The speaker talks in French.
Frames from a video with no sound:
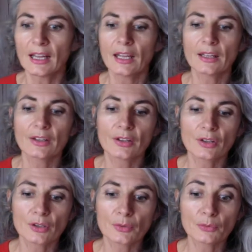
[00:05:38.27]

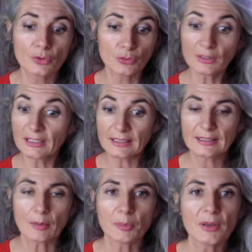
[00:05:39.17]
Euh, je vous dis,
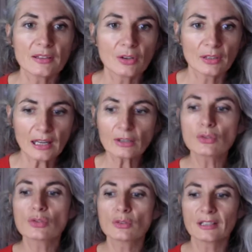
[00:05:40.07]
ça peut être quelque
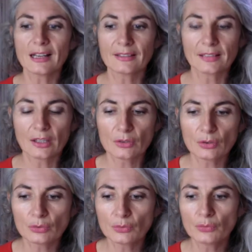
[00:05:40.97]
chose à
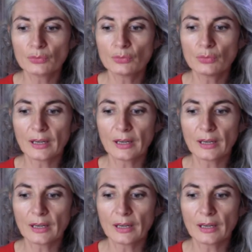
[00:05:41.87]
l'intérieur de vous